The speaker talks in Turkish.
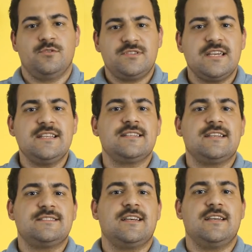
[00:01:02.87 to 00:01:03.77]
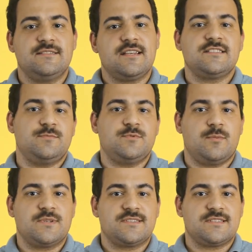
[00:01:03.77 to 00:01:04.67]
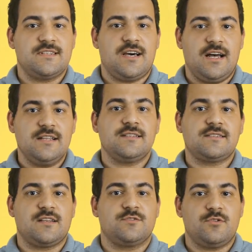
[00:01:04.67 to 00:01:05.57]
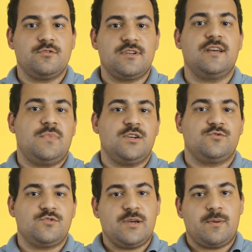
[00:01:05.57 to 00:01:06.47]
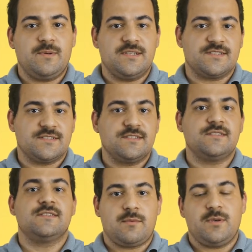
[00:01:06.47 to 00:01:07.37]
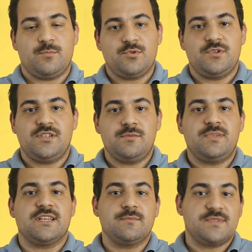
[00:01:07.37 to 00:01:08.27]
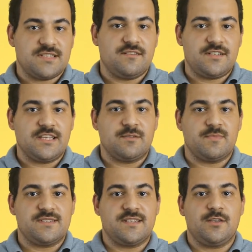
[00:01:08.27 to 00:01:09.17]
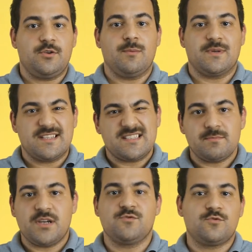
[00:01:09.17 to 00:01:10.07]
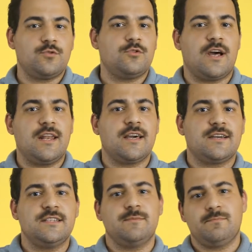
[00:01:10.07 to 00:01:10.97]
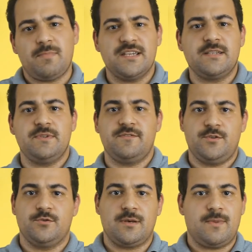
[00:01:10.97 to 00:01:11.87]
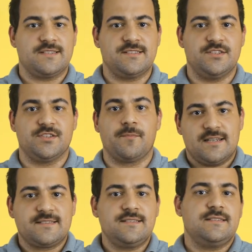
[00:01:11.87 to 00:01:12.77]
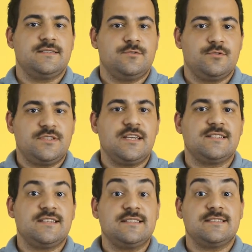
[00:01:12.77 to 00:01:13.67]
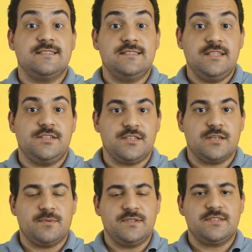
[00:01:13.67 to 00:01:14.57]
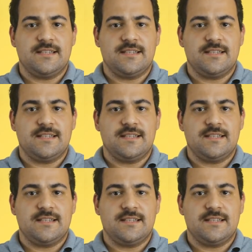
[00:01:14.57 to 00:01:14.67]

Yüksek lisansa lisans diplomanızı aldıktan sonra başvuru yapabilirsiniz. Tabii bunun için bir takım sınavlara girmeniz gerekiyor ama nasıl başvurulurla alakalı ayrı bir videoda bahsedeceğim. Asıl yüksek lisans niçin yapılır?